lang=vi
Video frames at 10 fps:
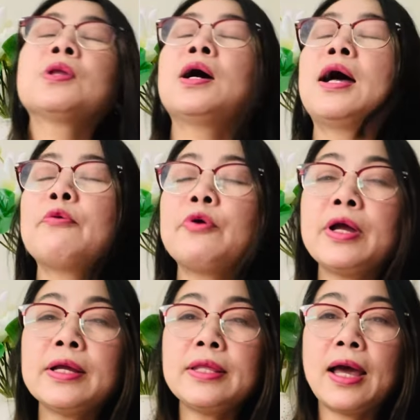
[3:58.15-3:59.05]
à, quý
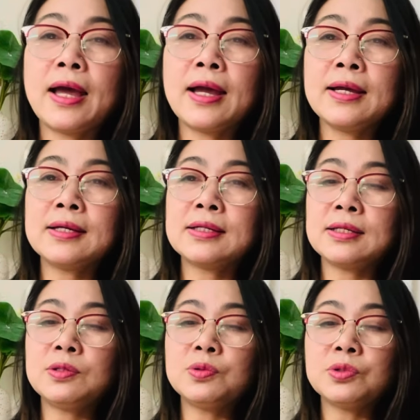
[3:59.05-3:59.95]
khán giả
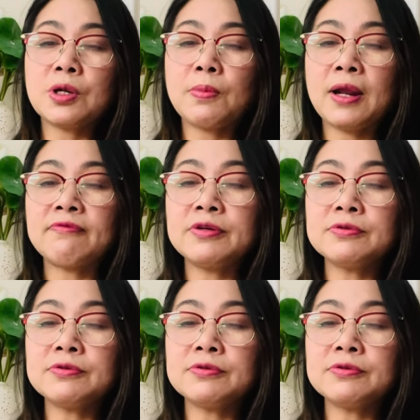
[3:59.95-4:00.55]
luôn luôn đồng hành và yêu